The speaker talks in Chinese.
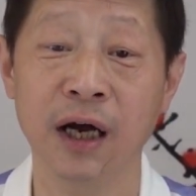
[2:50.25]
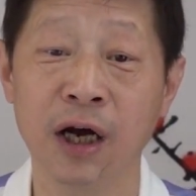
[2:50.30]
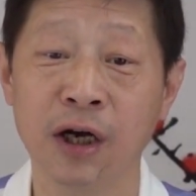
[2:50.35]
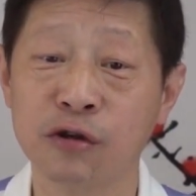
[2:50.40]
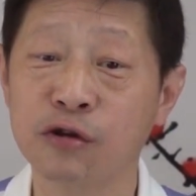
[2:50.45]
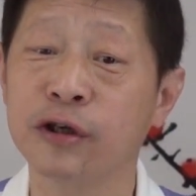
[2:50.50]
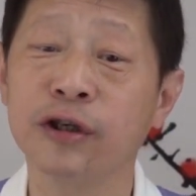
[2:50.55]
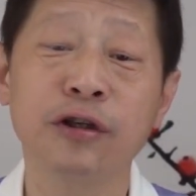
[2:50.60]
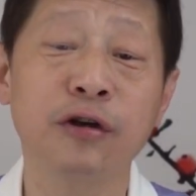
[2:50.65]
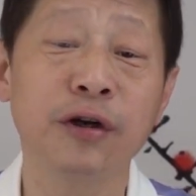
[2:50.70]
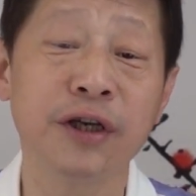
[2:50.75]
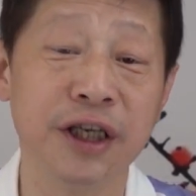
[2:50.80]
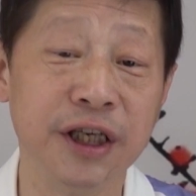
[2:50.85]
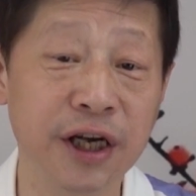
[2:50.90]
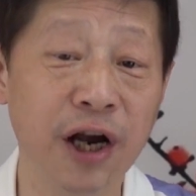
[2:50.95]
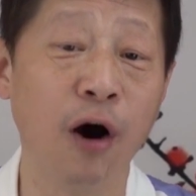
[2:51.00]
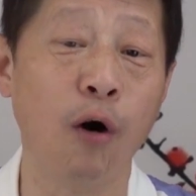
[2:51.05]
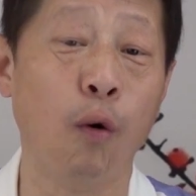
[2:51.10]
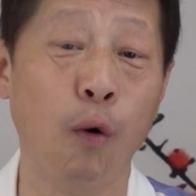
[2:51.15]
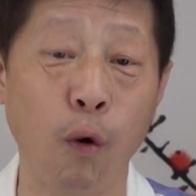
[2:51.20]
所以说，你
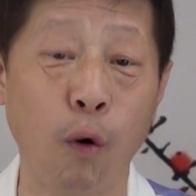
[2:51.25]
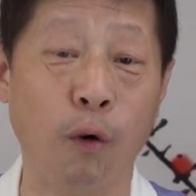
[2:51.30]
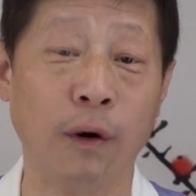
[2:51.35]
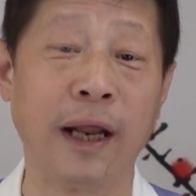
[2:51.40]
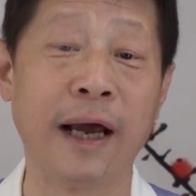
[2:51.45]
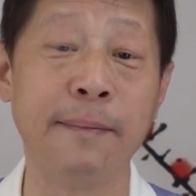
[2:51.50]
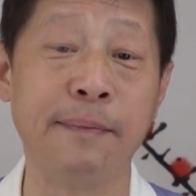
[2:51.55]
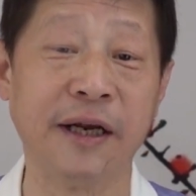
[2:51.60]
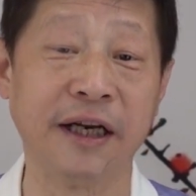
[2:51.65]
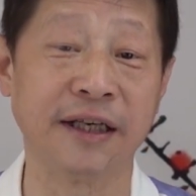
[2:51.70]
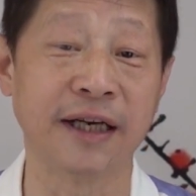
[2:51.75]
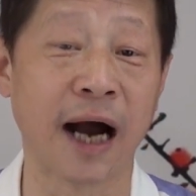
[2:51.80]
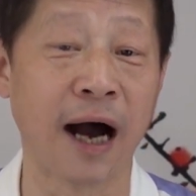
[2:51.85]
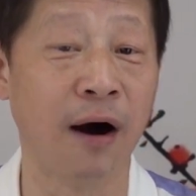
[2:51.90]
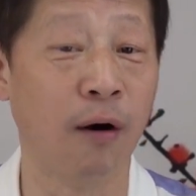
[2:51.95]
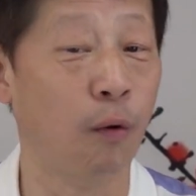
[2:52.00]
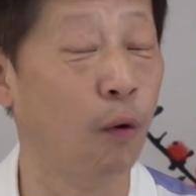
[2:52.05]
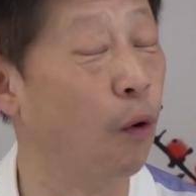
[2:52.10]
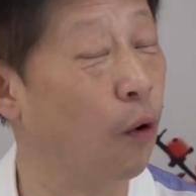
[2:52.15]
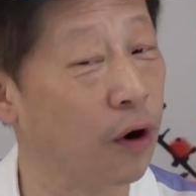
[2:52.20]
要我来评价，
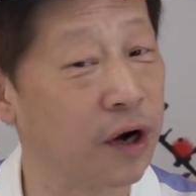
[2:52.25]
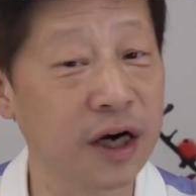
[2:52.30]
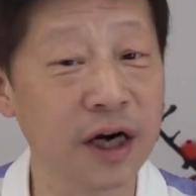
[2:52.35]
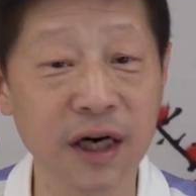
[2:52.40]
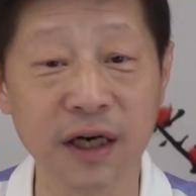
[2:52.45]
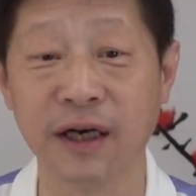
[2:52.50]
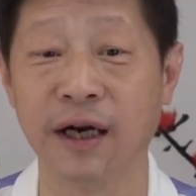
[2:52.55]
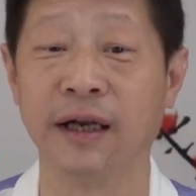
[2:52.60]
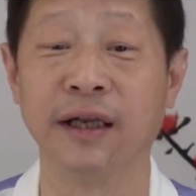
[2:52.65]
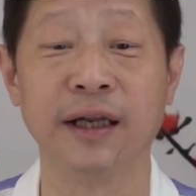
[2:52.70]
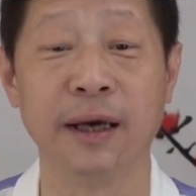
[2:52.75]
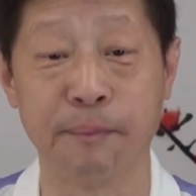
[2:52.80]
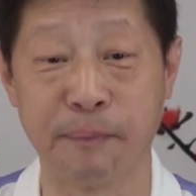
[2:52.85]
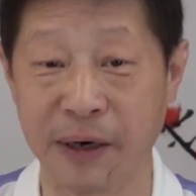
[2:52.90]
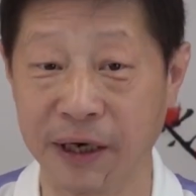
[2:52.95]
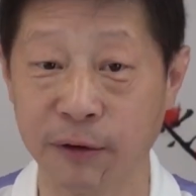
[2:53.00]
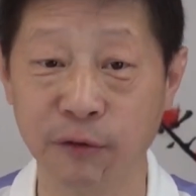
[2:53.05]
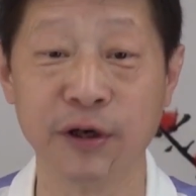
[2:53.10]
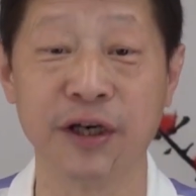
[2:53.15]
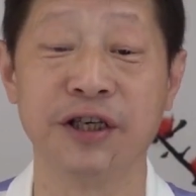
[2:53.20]
我个人的
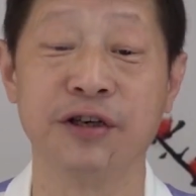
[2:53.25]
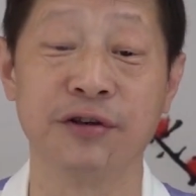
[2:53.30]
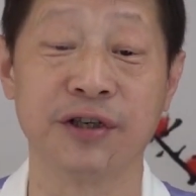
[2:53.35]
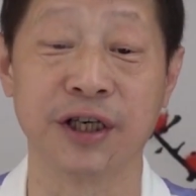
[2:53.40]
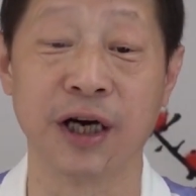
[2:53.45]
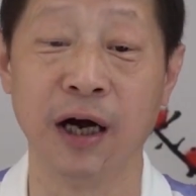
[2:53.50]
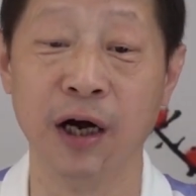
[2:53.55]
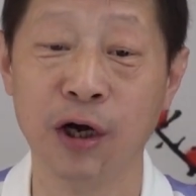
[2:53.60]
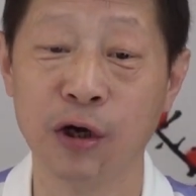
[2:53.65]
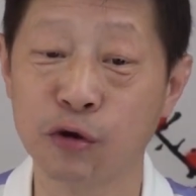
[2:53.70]
评论就是。